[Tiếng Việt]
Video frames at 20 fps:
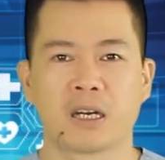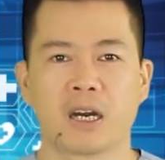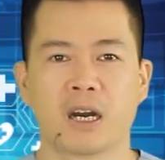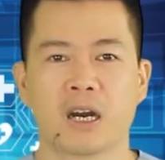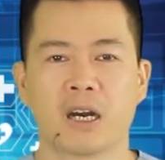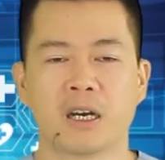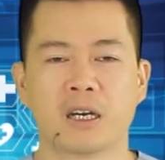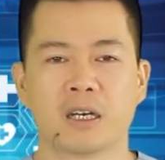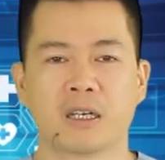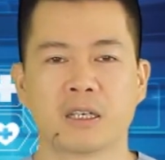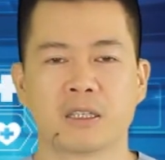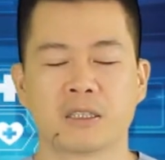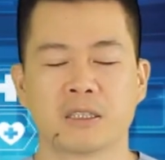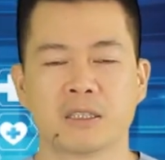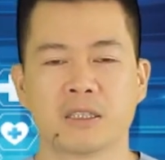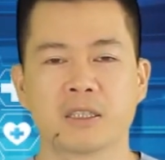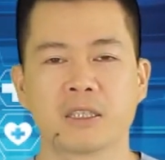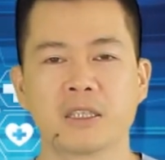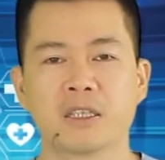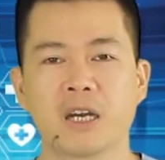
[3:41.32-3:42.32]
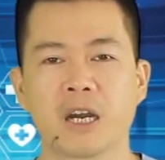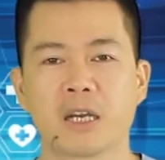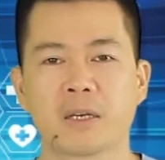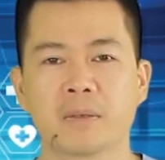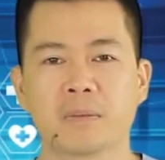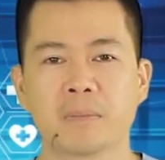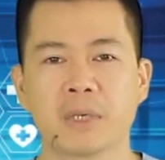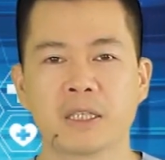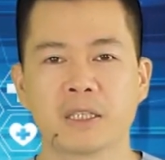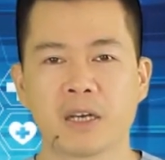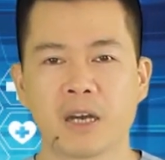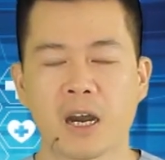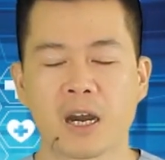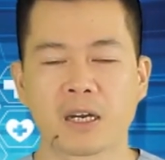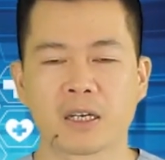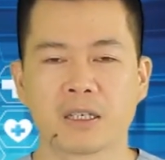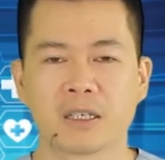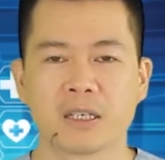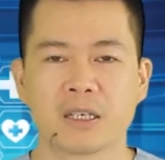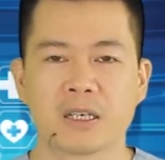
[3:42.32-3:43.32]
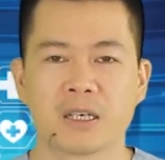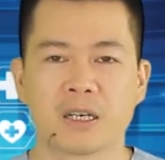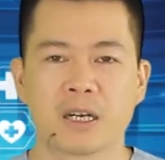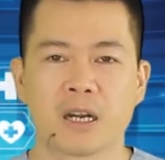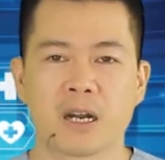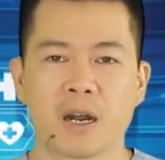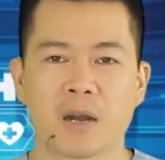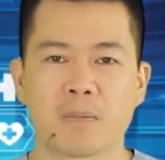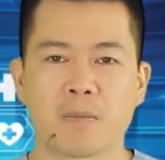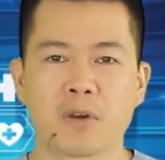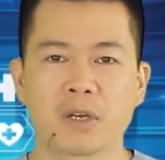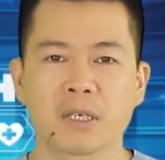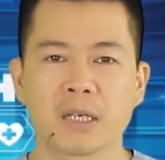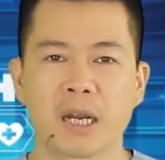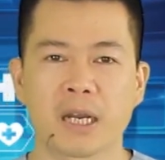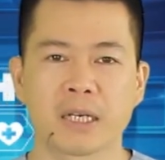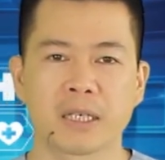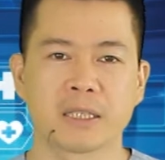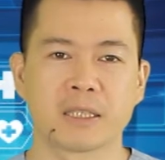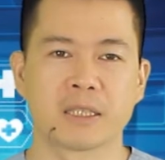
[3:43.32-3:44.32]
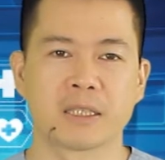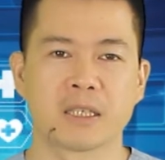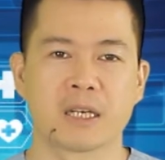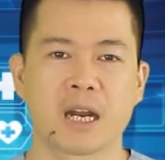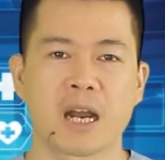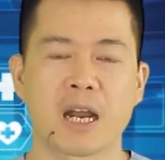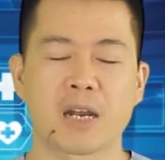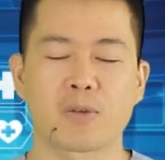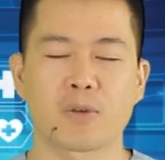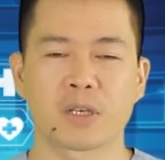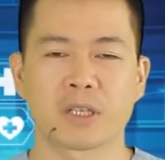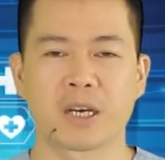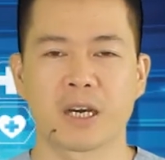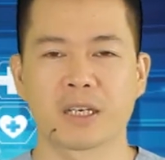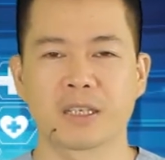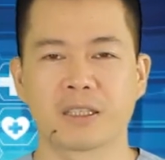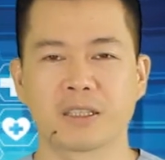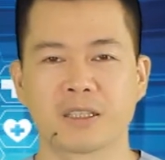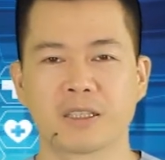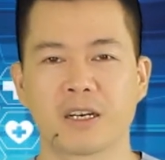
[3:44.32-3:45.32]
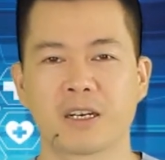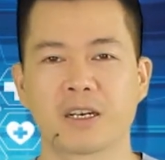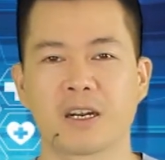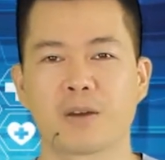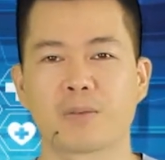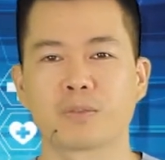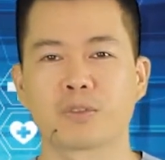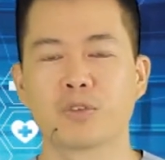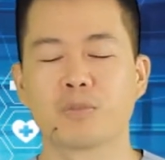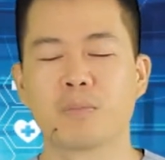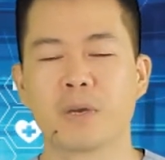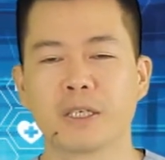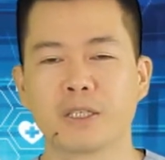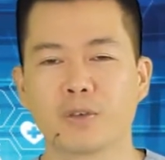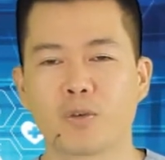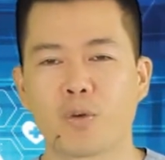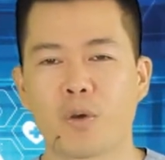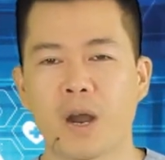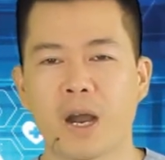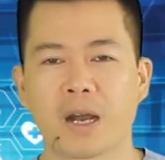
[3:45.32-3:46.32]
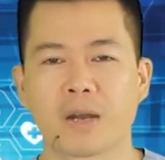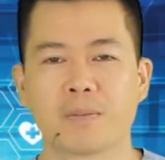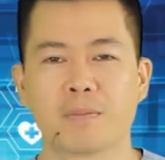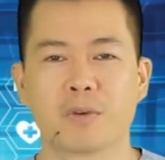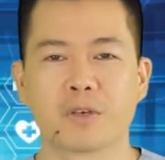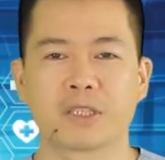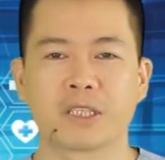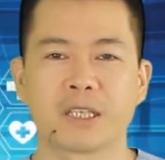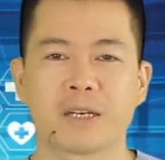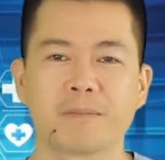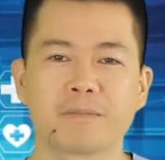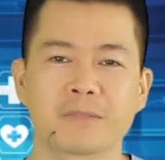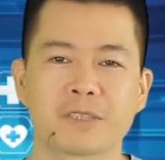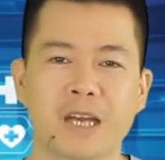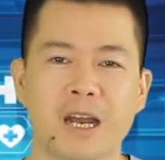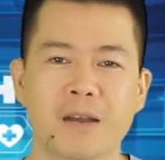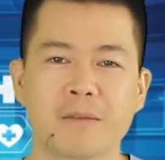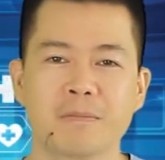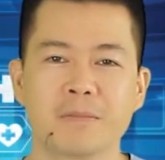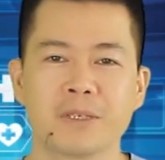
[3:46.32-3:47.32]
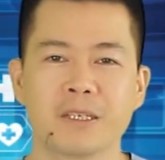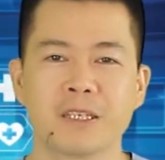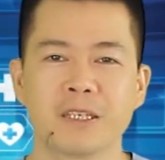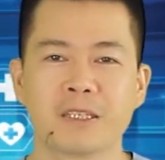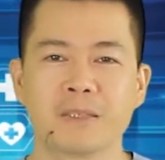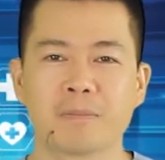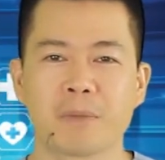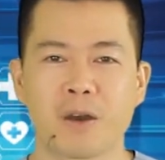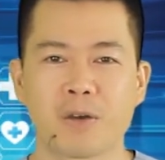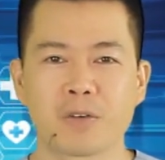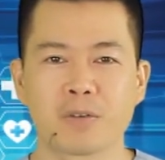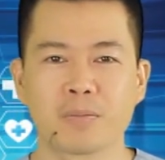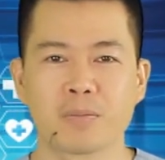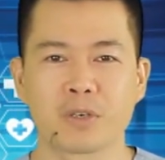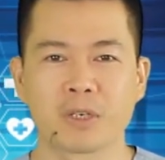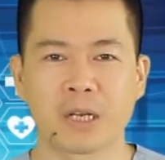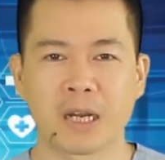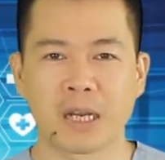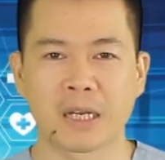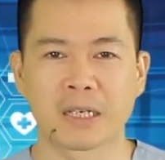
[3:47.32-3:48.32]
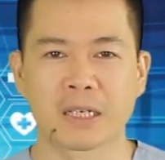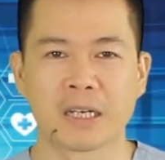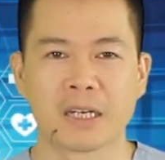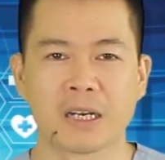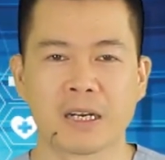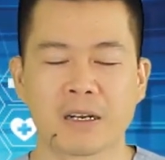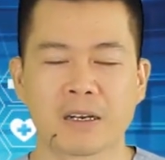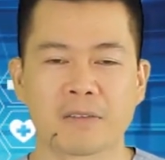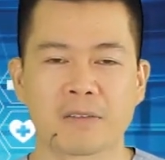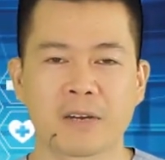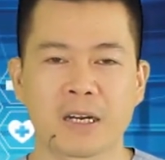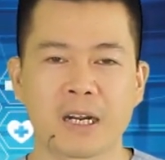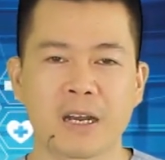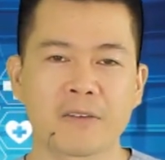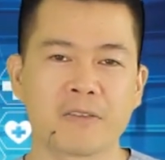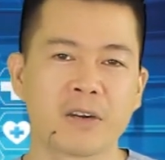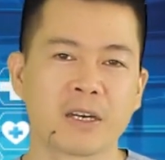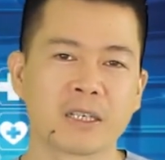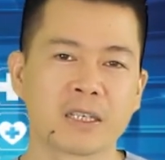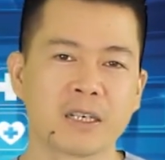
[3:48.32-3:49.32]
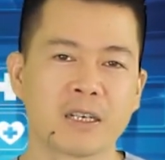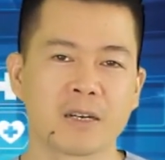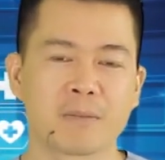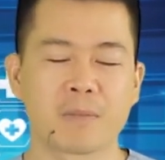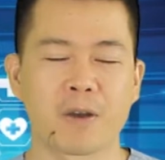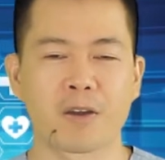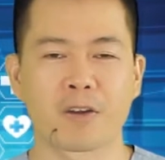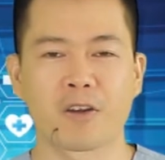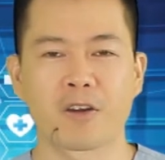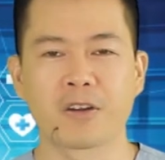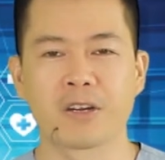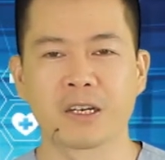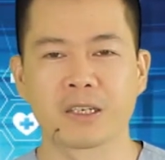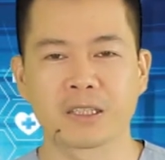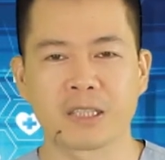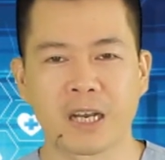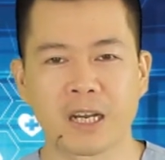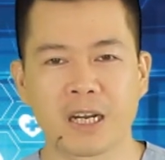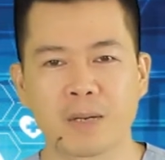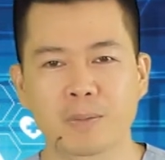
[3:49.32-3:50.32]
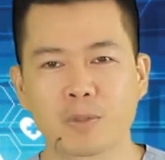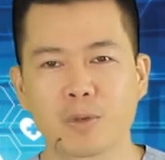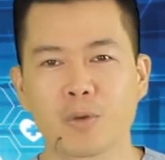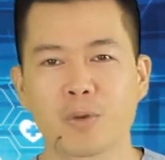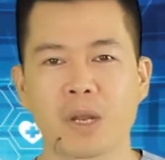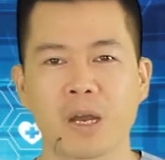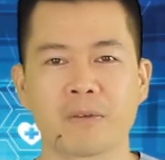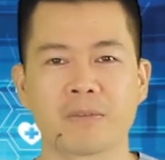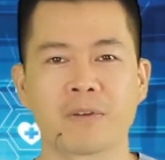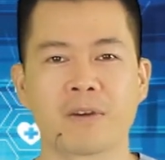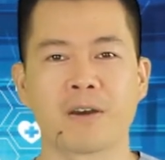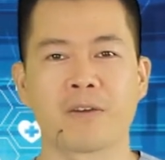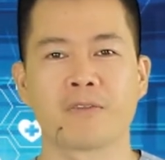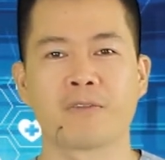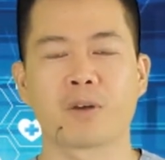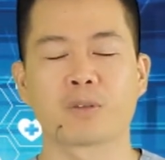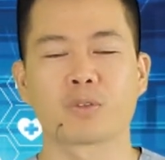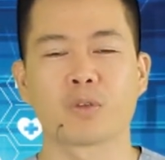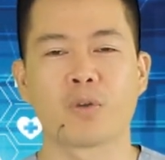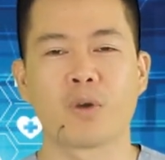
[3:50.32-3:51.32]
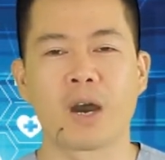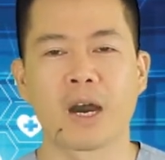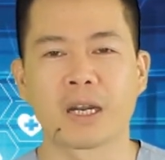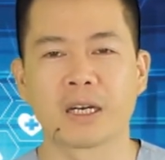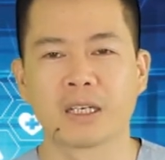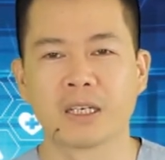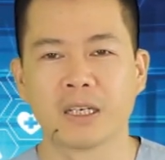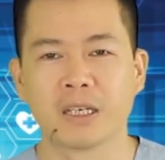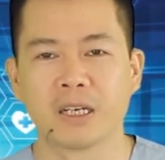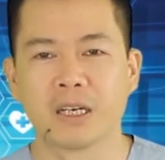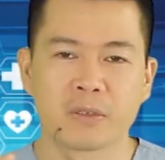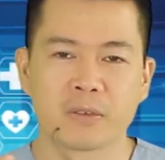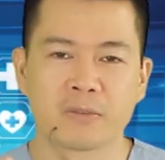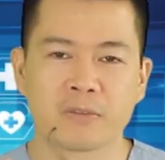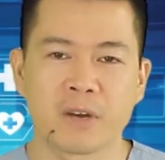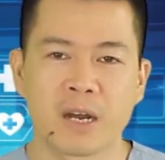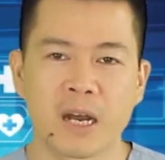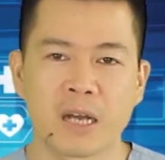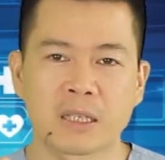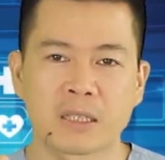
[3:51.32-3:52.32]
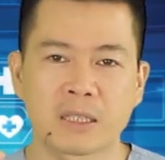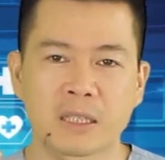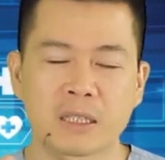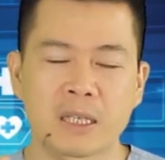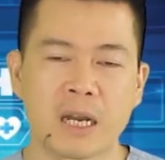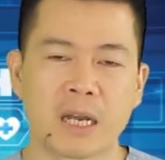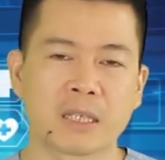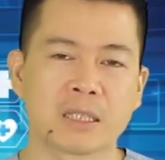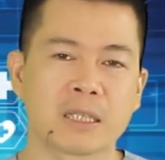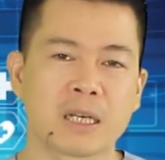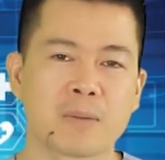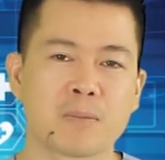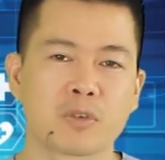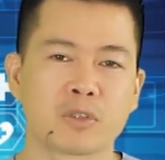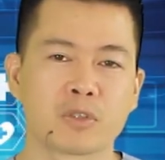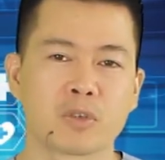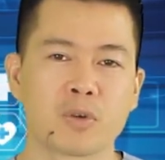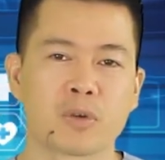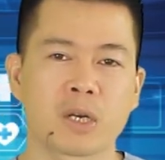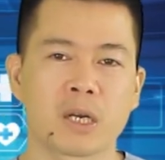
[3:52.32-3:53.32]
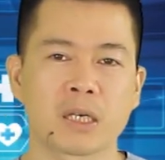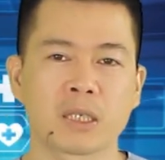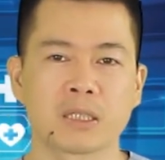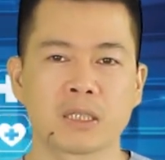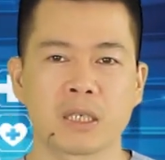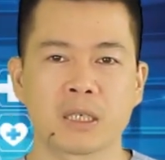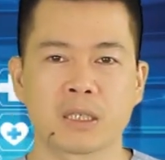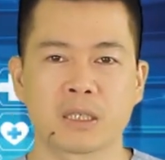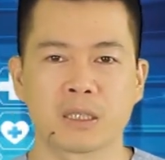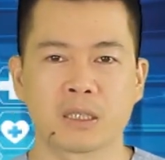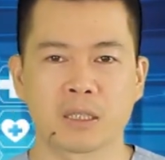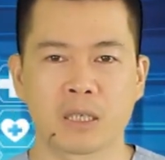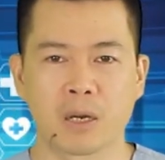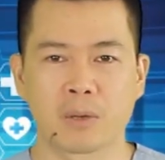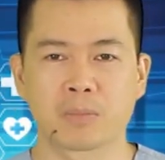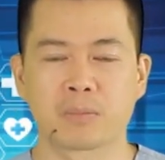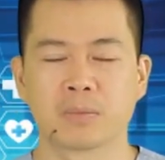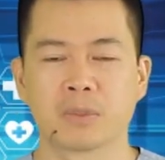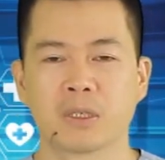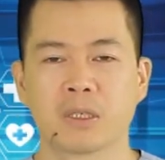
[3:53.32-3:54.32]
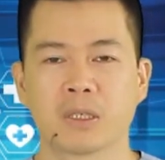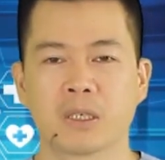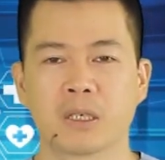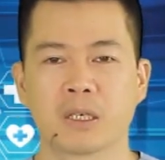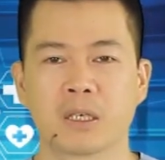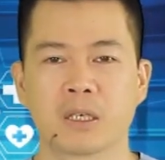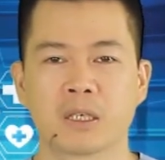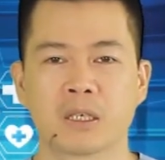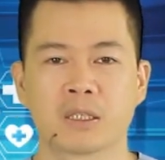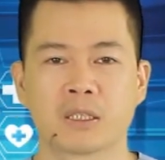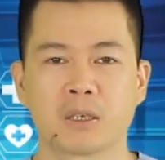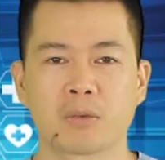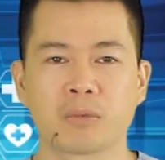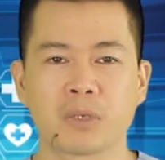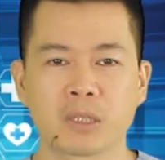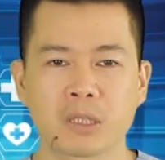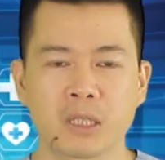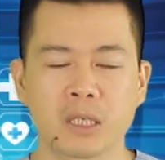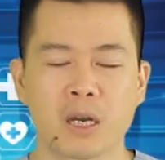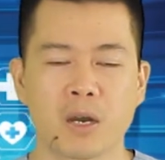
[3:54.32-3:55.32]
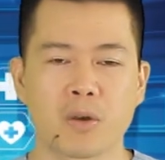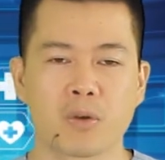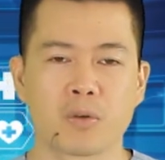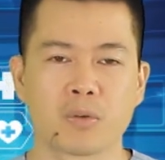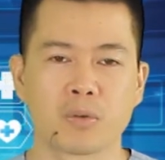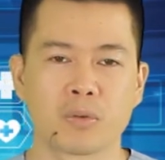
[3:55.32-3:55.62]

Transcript: à, ở những cái người bình thường à, mỗi ngày hai quả thận thường lọc trung bình khoảng một trăm tám mươi lít máu một ngày và đa phần cái lượng máu đó được tái hấp thụ lại vào vòng tuần hoàn và sẽ thải ra một số các cái chất độc uh, trong nước tiểu